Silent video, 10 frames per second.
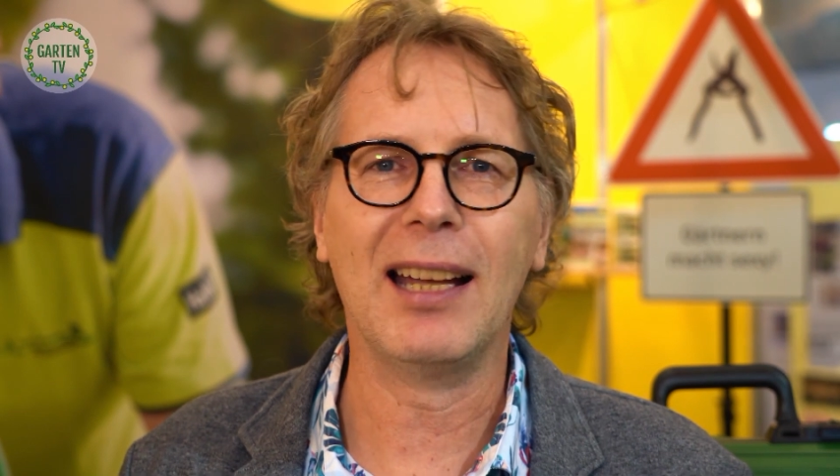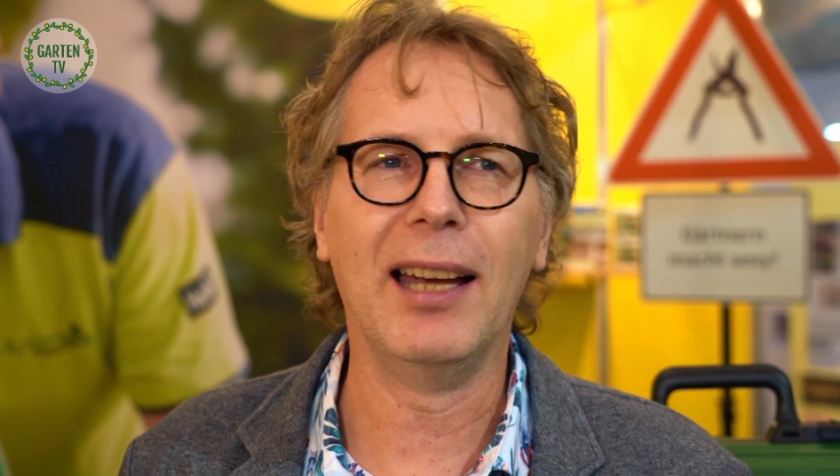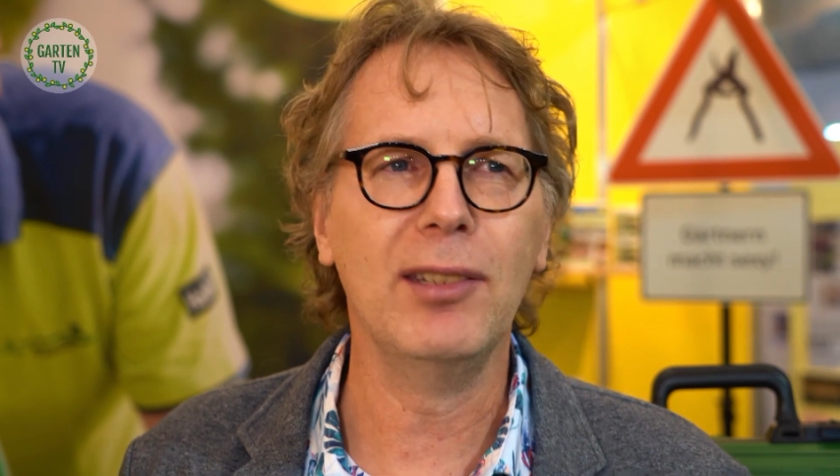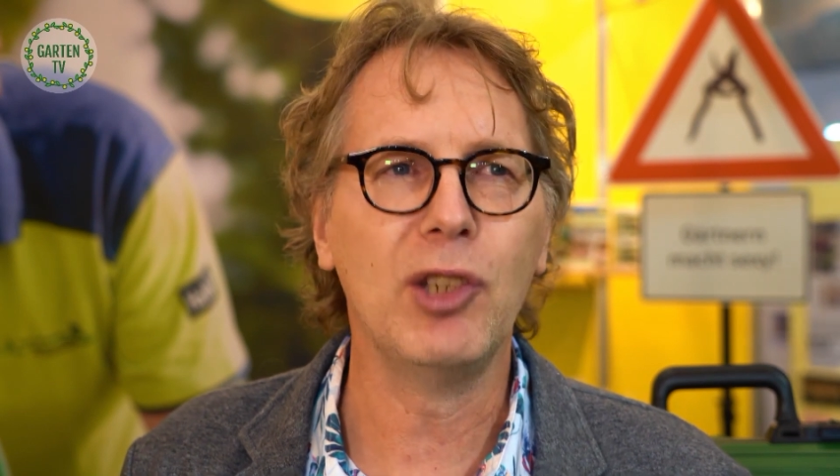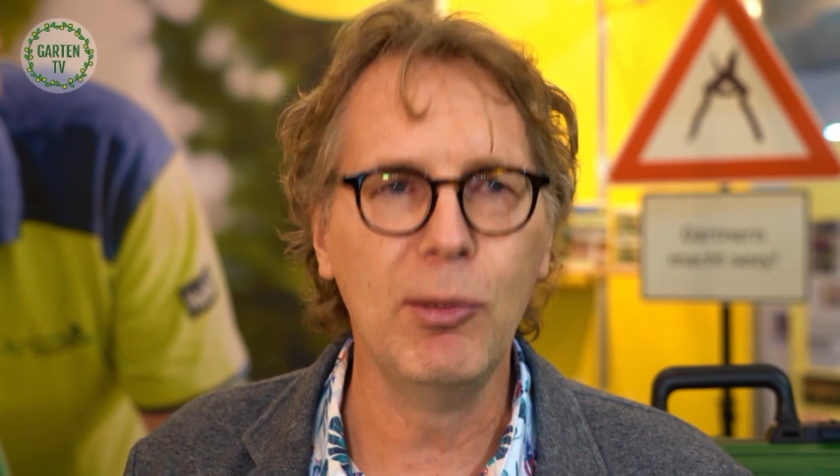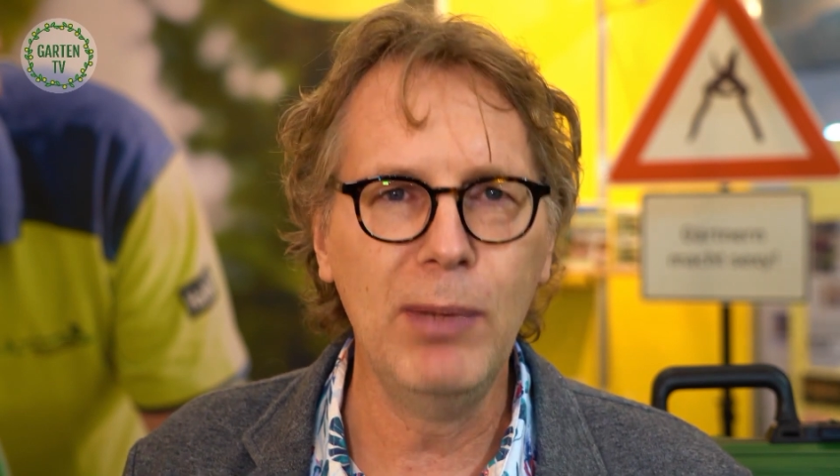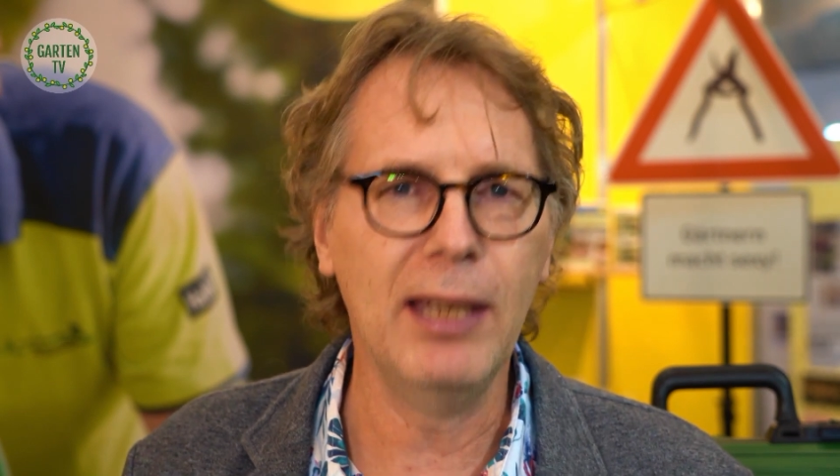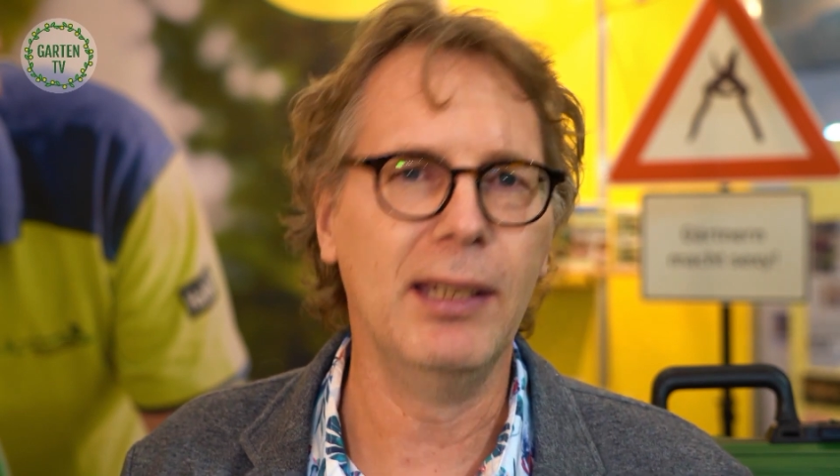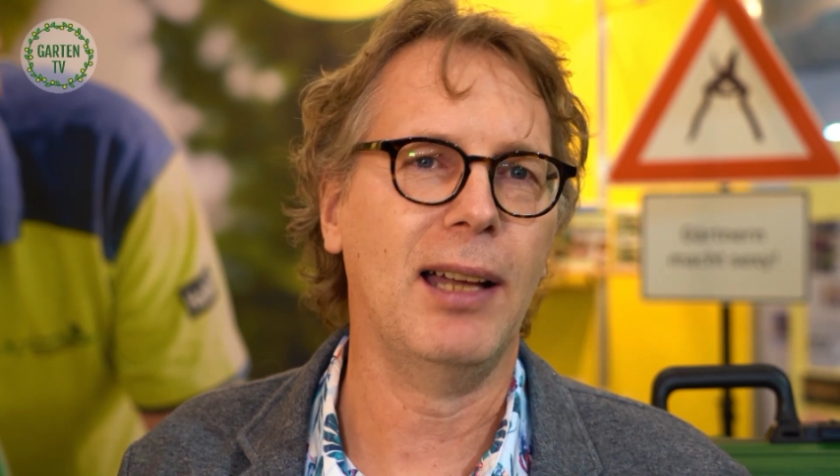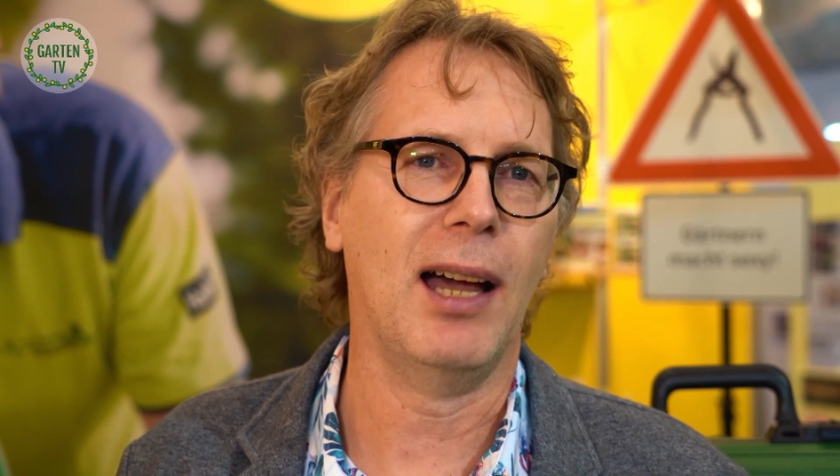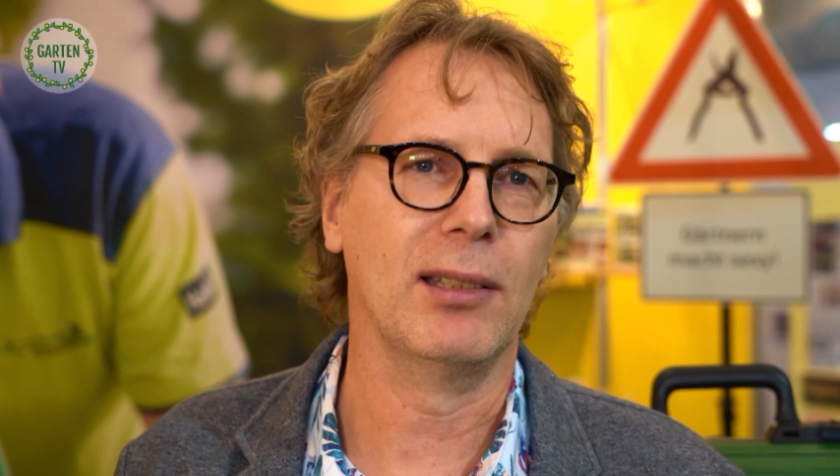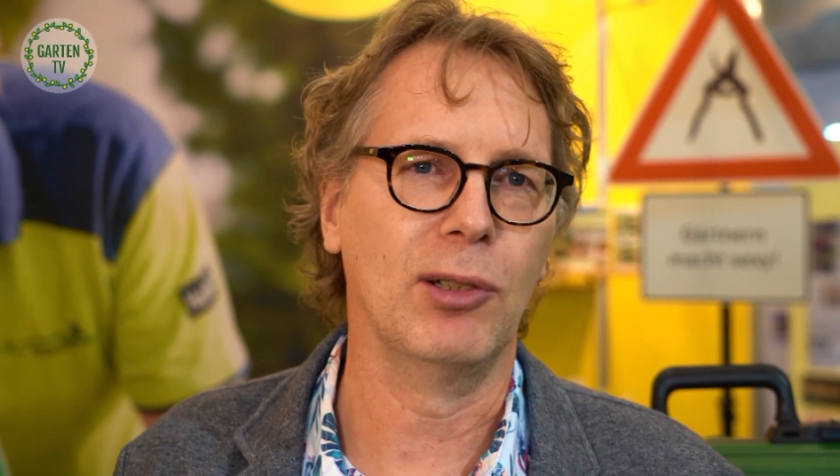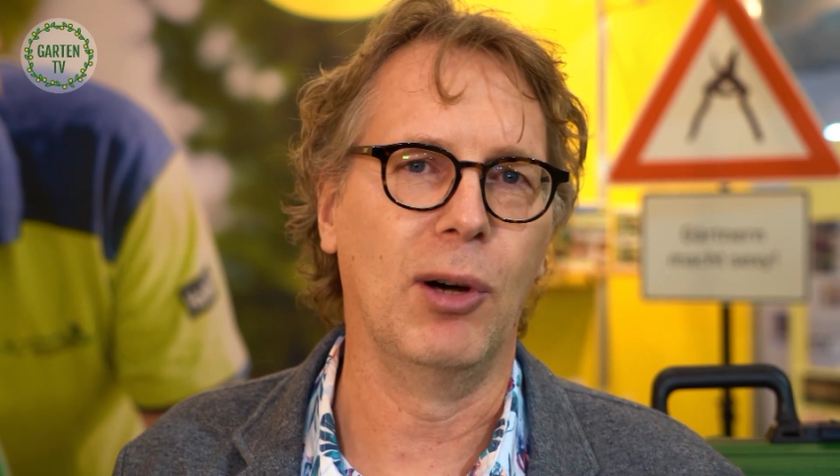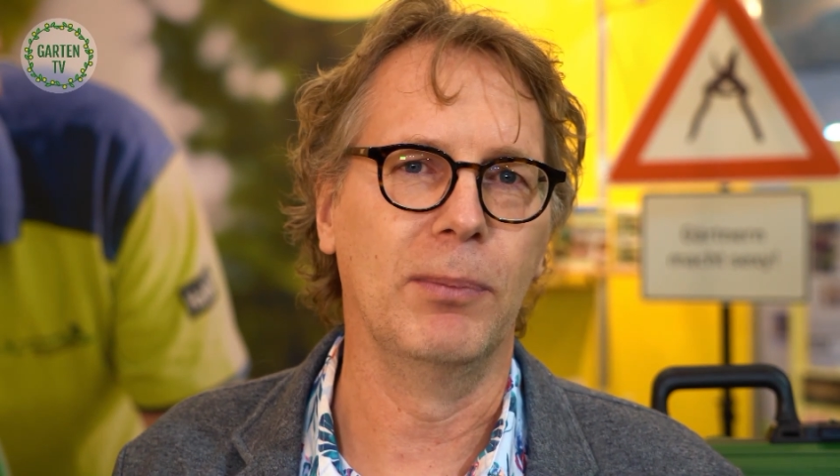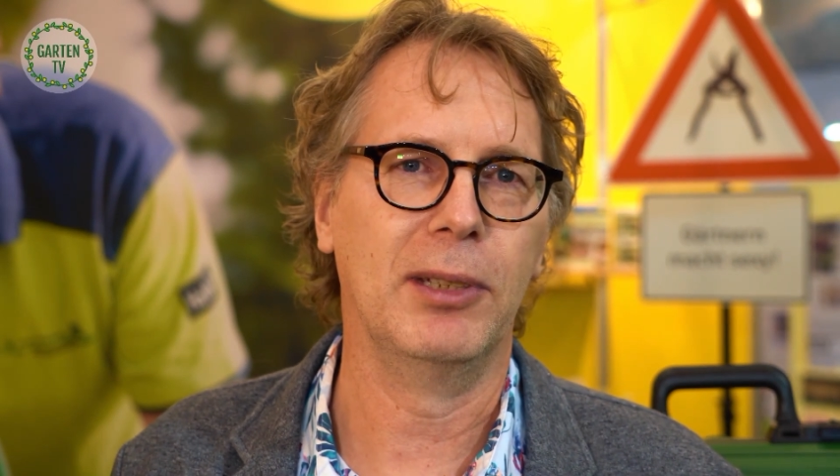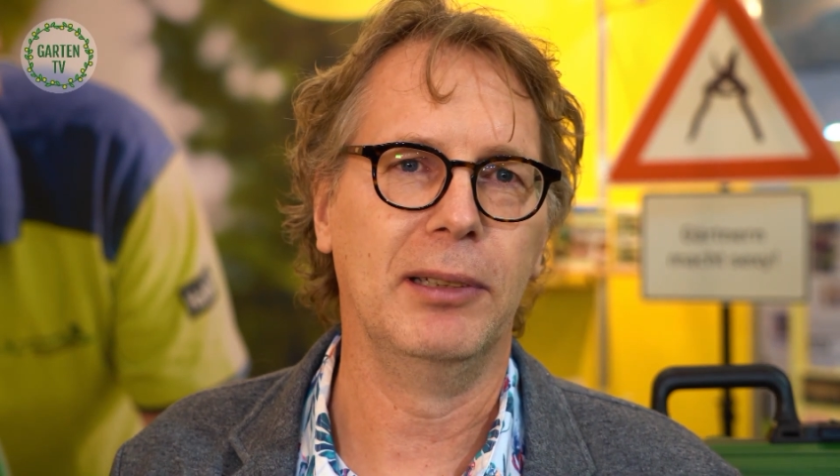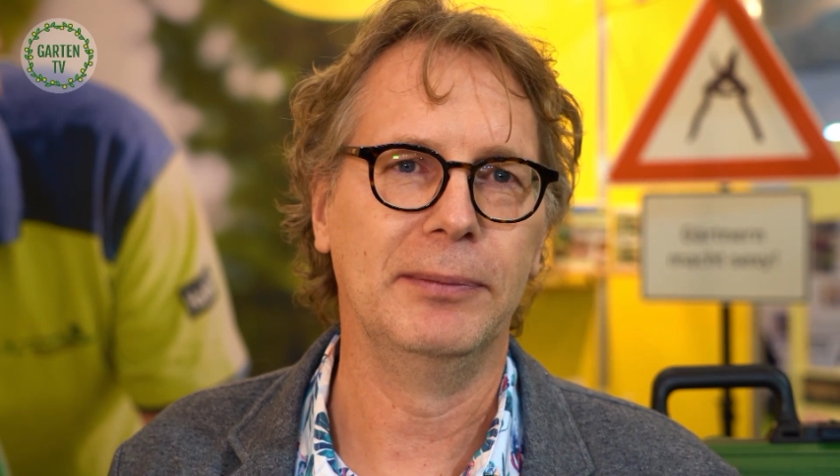keine Chemie in den Garten kommt.